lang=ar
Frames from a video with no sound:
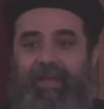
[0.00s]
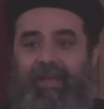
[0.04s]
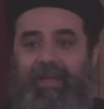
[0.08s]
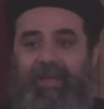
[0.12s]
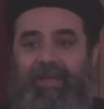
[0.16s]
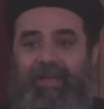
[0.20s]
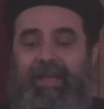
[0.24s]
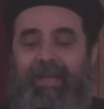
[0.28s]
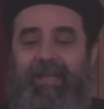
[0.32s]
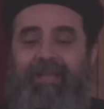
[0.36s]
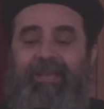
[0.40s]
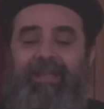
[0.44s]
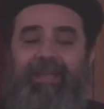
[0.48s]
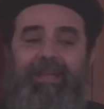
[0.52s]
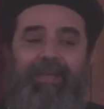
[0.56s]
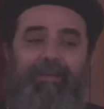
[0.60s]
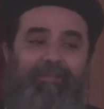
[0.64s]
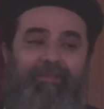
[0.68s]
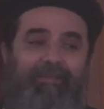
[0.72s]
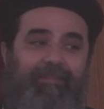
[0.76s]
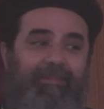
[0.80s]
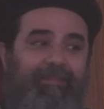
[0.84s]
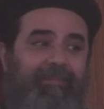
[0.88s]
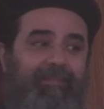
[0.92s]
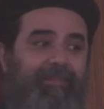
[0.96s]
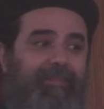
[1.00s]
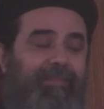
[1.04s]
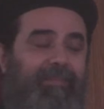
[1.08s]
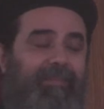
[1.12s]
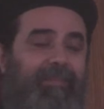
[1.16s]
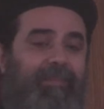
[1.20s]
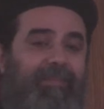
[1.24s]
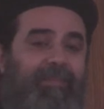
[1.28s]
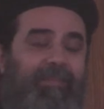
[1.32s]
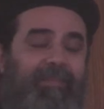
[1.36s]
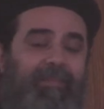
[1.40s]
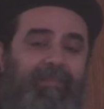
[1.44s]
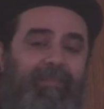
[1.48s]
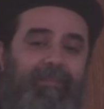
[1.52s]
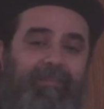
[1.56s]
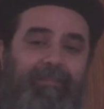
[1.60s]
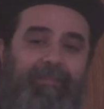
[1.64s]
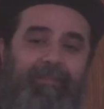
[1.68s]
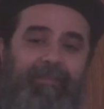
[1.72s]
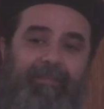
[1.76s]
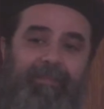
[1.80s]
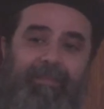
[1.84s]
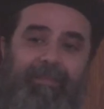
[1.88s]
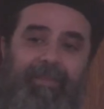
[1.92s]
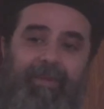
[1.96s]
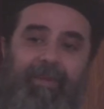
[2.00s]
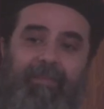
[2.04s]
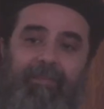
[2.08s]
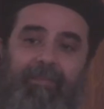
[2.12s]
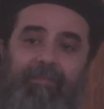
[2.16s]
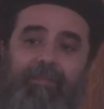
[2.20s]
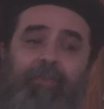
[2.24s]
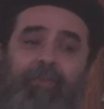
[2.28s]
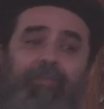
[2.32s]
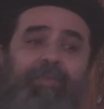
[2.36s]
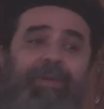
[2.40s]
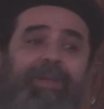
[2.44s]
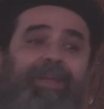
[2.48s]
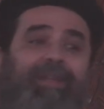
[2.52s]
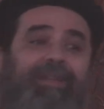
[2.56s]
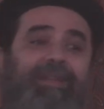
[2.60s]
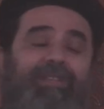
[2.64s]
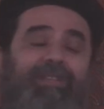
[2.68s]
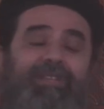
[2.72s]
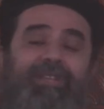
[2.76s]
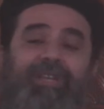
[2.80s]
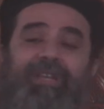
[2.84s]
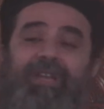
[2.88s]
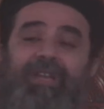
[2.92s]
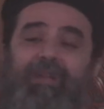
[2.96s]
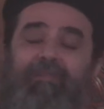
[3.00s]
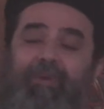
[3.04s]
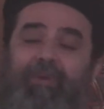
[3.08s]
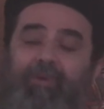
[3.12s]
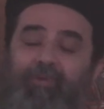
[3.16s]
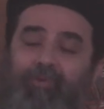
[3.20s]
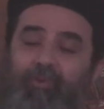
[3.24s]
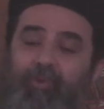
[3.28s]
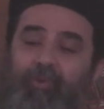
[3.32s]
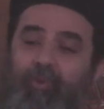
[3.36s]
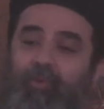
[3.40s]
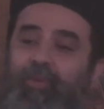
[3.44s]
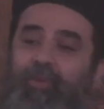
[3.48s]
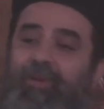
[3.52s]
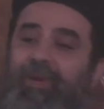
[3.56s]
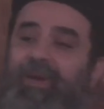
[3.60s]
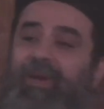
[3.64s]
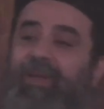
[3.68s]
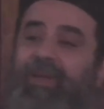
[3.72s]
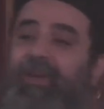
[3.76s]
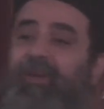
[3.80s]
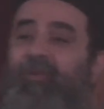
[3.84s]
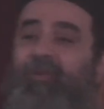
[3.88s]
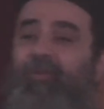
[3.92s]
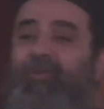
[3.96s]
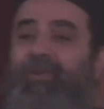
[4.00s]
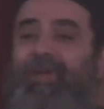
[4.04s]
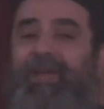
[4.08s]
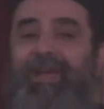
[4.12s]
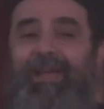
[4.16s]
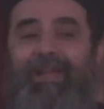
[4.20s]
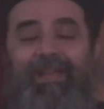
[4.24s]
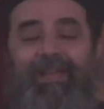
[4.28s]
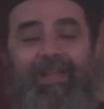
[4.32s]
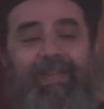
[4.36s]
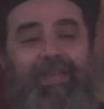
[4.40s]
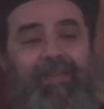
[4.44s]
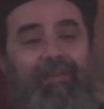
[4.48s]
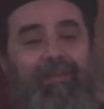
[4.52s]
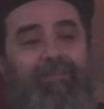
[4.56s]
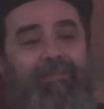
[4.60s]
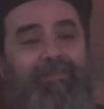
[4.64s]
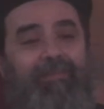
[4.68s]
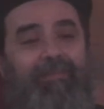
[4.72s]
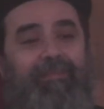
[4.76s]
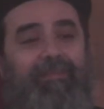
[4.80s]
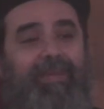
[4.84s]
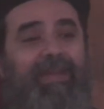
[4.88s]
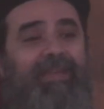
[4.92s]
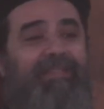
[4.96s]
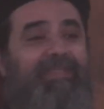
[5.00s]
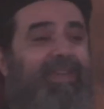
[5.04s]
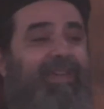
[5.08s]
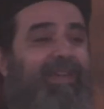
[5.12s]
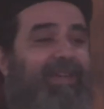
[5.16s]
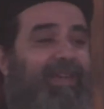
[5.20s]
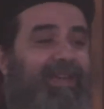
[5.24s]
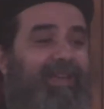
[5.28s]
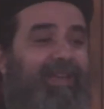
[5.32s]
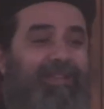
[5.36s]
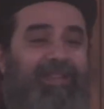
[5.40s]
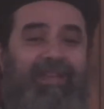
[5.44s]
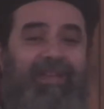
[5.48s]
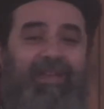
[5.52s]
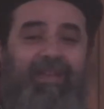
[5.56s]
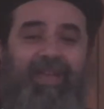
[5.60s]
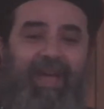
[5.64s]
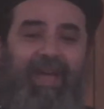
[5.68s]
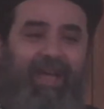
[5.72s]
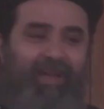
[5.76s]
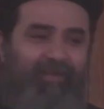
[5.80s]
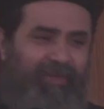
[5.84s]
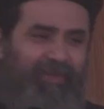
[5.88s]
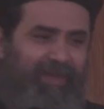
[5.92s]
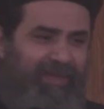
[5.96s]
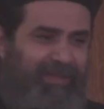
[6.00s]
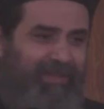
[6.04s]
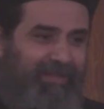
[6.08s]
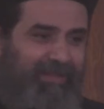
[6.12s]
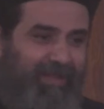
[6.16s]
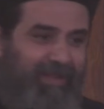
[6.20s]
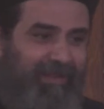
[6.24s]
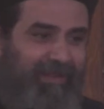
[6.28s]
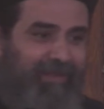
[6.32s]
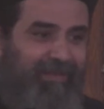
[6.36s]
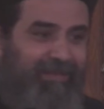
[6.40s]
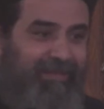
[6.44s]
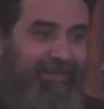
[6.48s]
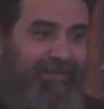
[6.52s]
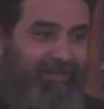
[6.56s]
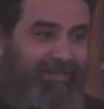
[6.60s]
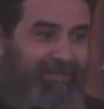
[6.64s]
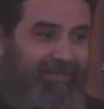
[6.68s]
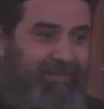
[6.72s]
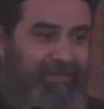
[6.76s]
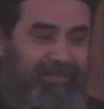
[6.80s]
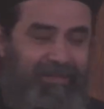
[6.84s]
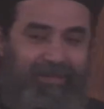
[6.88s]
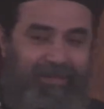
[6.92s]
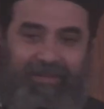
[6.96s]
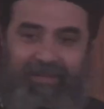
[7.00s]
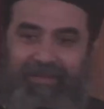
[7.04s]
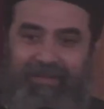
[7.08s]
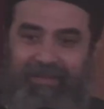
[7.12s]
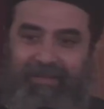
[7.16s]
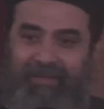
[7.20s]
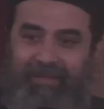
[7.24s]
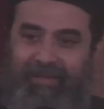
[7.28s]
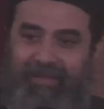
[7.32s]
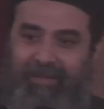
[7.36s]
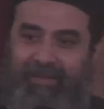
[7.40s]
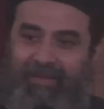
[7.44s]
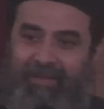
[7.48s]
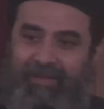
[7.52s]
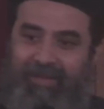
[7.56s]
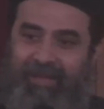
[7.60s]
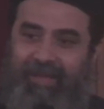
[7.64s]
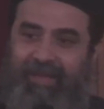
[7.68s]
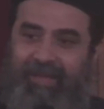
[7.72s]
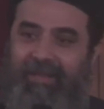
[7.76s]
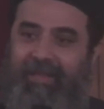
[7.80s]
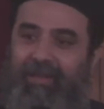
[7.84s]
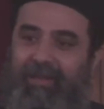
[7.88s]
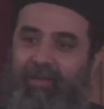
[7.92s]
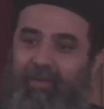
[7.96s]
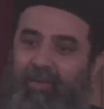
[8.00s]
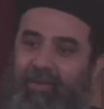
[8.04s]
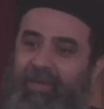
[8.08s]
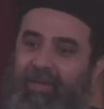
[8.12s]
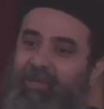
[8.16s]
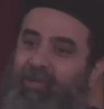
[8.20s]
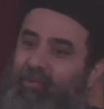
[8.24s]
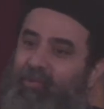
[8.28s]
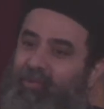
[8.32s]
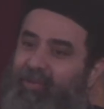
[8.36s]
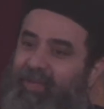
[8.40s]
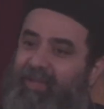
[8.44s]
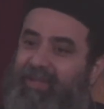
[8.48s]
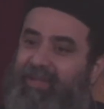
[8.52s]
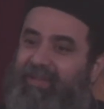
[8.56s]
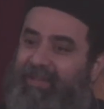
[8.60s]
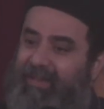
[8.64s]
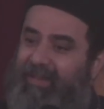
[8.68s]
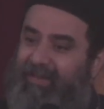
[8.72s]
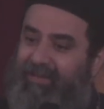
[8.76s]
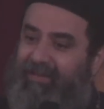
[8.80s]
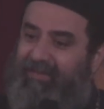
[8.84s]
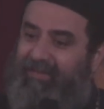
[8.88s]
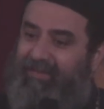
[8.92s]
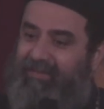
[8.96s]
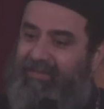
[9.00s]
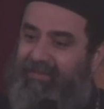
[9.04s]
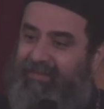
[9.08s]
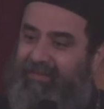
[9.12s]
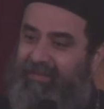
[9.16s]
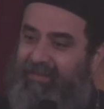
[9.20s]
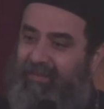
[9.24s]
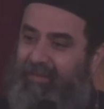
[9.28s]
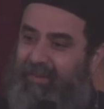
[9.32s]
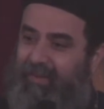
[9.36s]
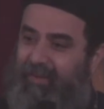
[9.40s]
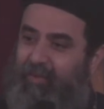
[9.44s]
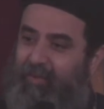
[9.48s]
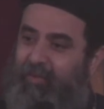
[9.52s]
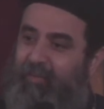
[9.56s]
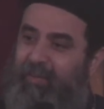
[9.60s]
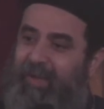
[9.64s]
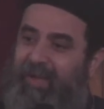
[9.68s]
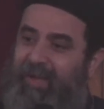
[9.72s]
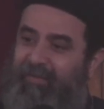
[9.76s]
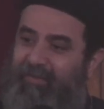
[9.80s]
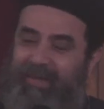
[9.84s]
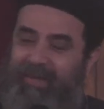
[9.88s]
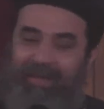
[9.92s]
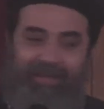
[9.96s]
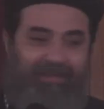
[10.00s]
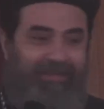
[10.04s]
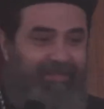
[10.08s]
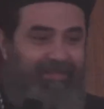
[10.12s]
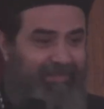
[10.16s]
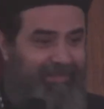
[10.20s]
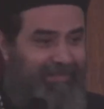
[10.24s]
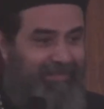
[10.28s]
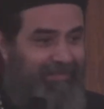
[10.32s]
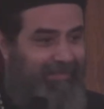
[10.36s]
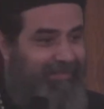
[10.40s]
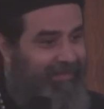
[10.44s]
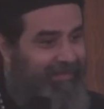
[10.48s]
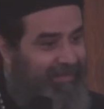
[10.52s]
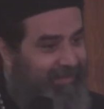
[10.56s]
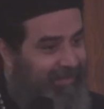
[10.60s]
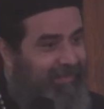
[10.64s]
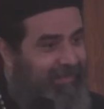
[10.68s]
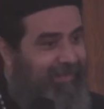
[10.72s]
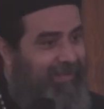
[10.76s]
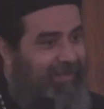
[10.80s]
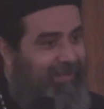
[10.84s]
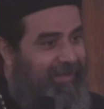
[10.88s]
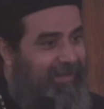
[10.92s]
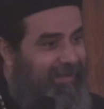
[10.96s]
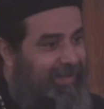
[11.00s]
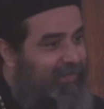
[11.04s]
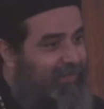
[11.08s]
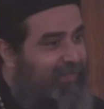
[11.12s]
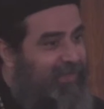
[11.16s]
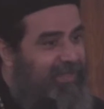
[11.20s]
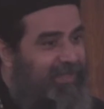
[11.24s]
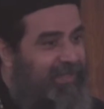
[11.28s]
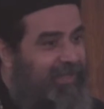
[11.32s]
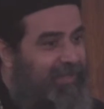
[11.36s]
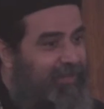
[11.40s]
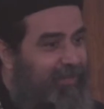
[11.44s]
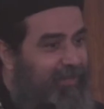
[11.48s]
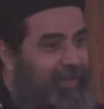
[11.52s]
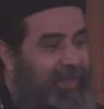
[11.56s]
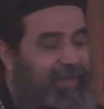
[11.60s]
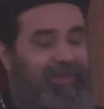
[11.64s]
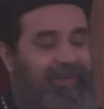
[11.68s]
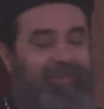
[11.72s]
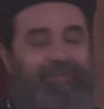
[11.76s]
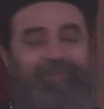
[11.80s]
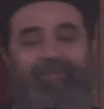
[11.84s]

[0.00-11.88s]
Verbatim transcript: يعني ممكن نشيل الموضوع ونغيره ونخليه ماذا يحتاج أحفادنا يعني لو جد وتيتا وعندهم أحفاد نفس العنوان